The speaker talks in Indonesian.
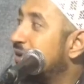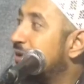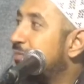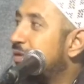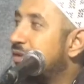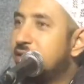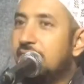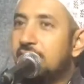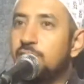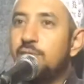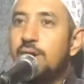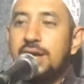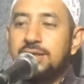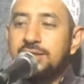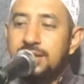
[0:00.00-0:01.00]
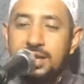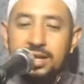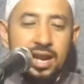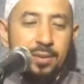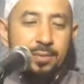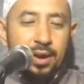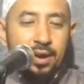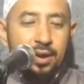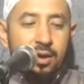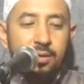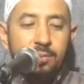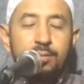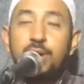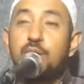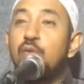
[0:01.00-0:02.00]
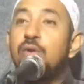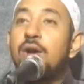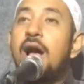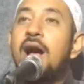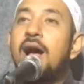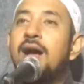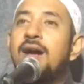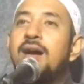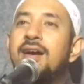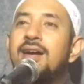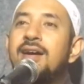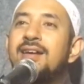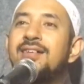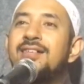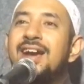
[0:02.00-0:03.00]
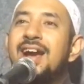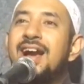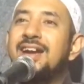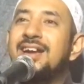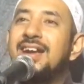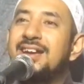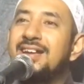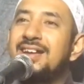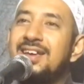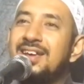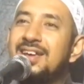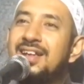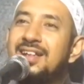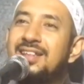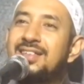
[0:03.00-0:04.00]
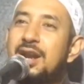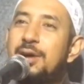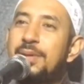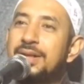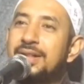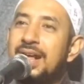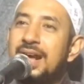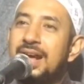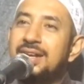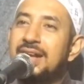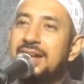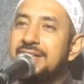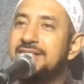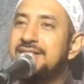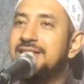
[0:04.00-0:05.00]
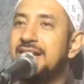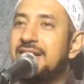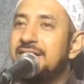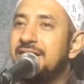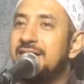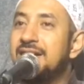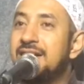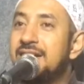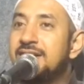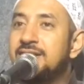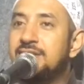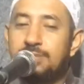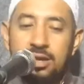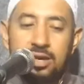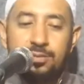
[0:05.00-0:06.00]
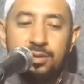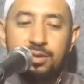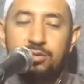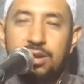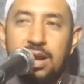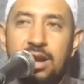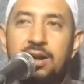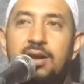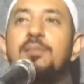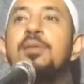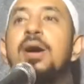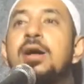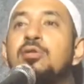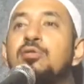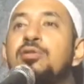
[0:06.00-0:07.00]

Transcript: berjatuhan sehingga apa? berkurang yang ada di telapak tangan dan di, jadi jemari berkurang baru